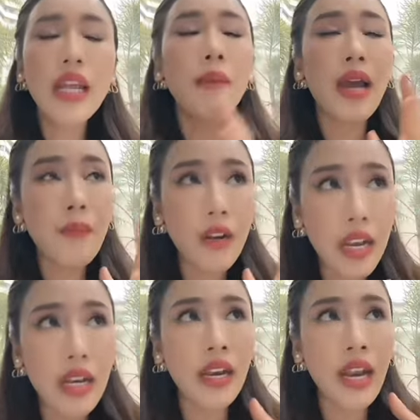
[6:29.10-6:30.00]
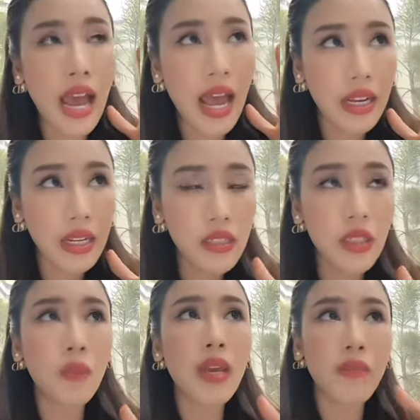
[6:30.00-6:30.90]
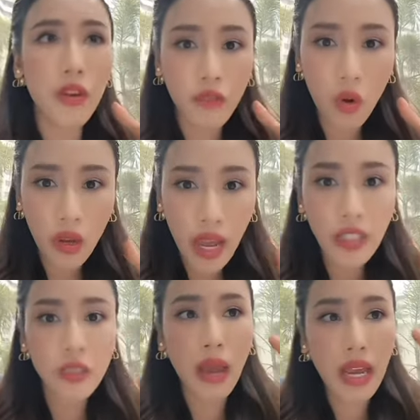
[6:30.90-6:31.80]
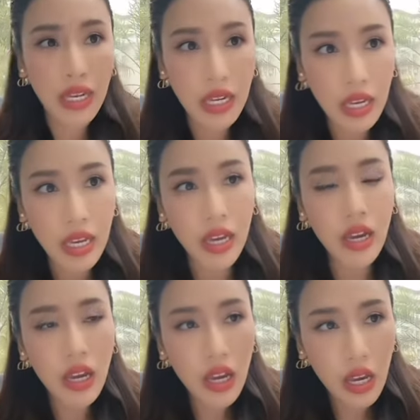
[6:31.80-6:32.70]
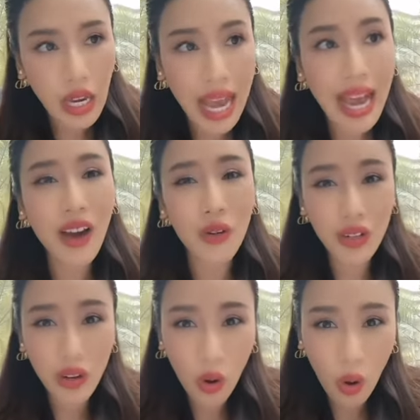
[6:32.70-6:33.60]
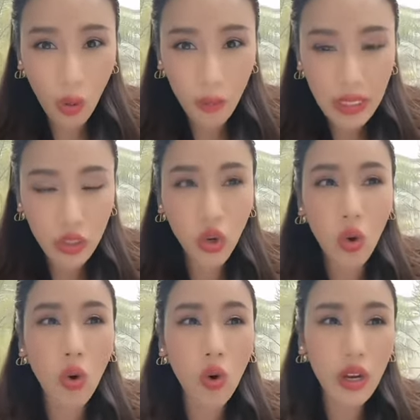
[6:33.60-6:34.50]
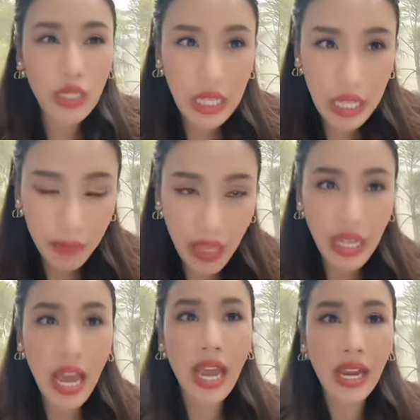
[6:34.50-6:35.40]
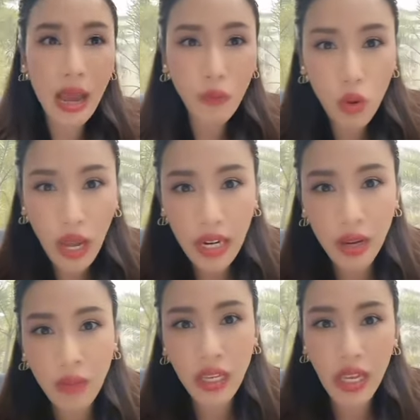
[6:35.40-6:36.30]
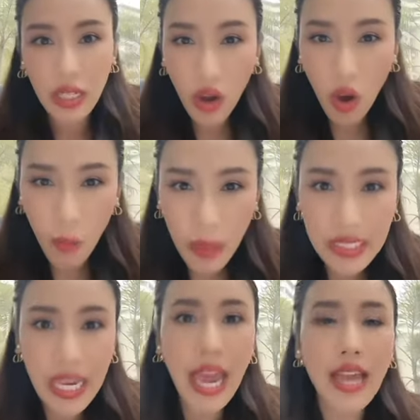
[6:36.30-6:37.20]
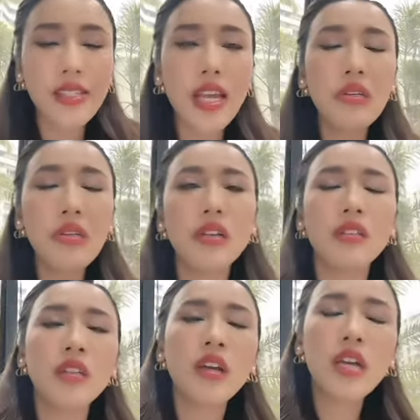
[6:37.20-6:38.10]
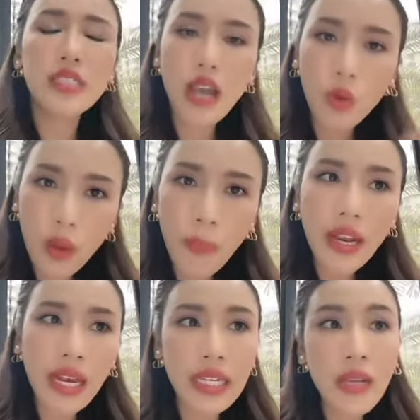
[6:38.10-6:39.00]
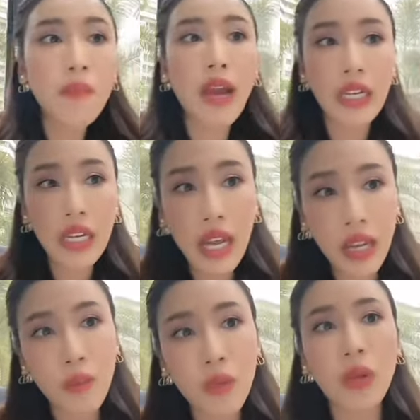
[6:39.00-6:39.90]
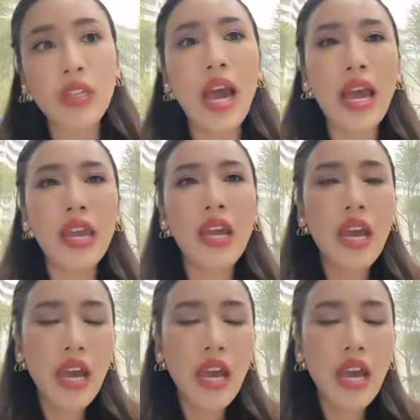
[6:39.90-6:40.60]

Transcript: นั่นทำให้ประเด็นหน้าหนังสือพิมพ์เนี่ยโฟกัสไปที่ข่าวเรื่องของบิ๊กโจ๊กทีมทนายและผู้การนำเกียรติที่ออกมาแฉเส้นเงิน จากเว็บพนันที่ไปที่นายตำรวจใหญ่